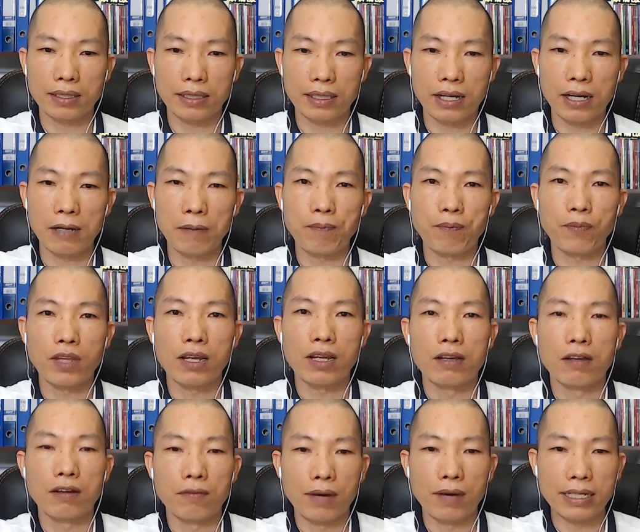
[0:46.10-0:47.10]
Đó.
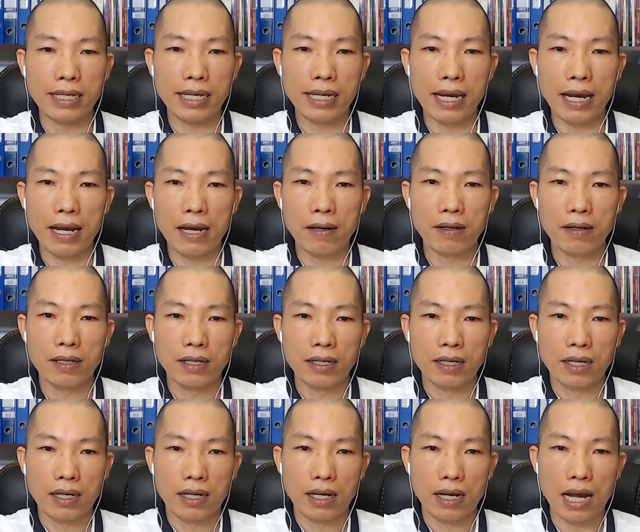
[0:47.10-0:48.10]
Vậy thì à,
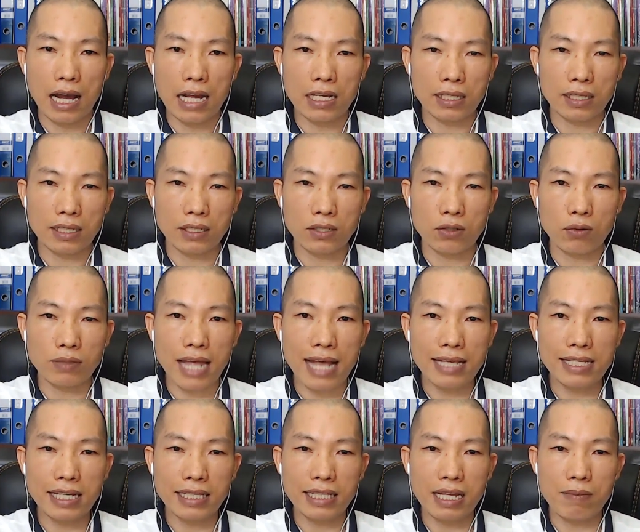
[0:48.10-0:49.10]
à, chúng ta
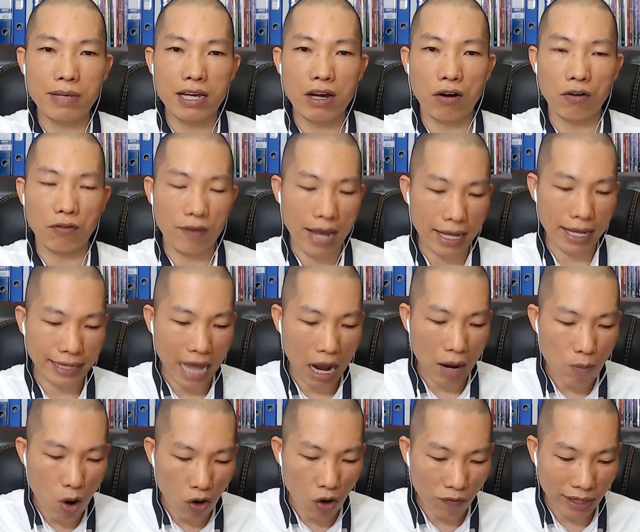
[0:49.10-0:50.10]
sẽ tìm hiểu về não
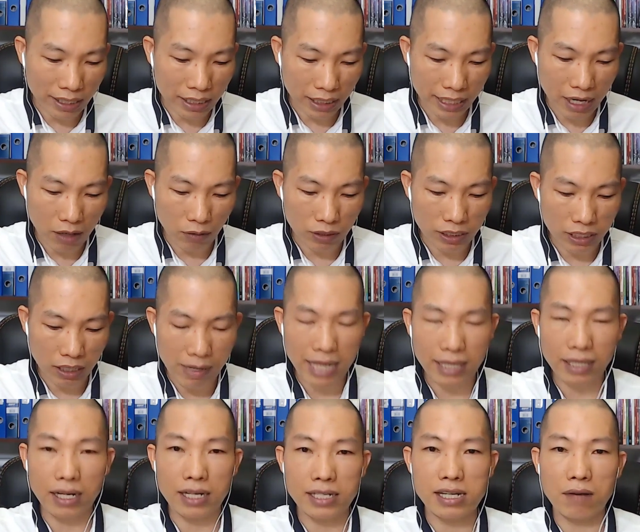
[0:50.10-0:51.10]
bộ và những điều chưa
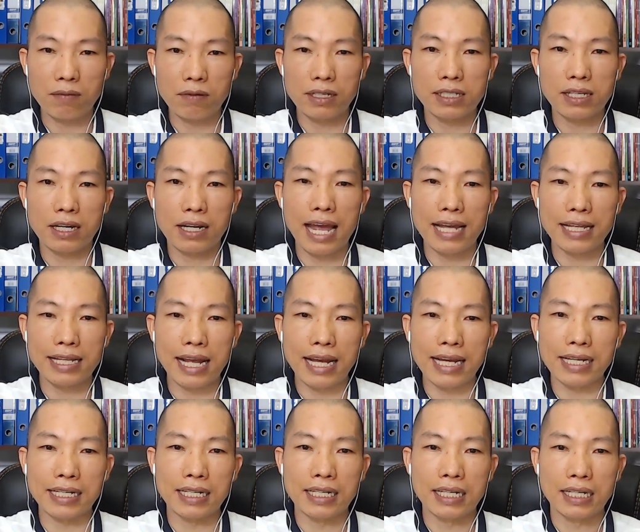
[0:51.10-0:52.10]
biết ở trong cái slide
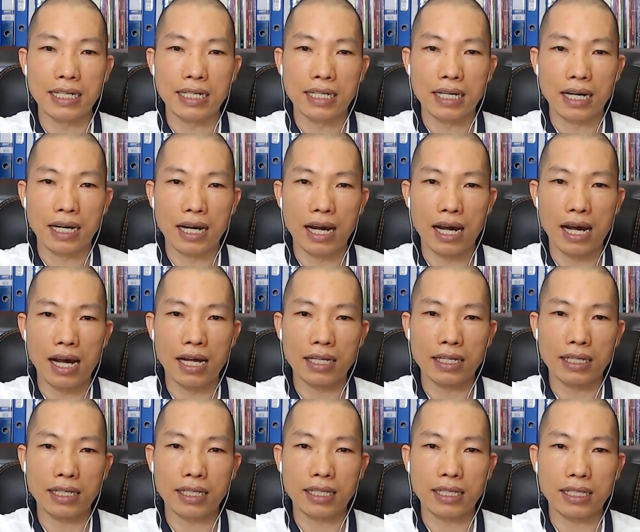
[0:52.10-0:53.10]
này.
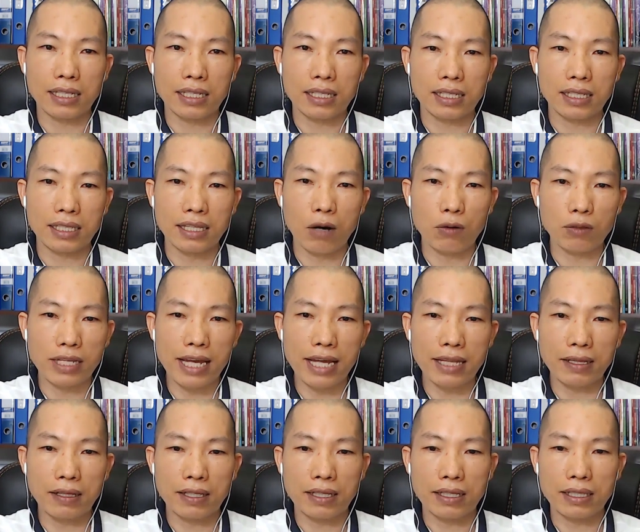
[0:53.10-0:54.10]
À, đầu
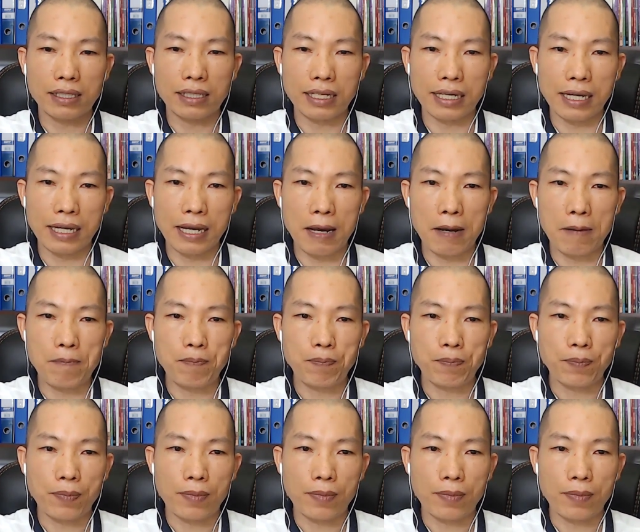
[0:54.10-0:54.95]
tiên thì à,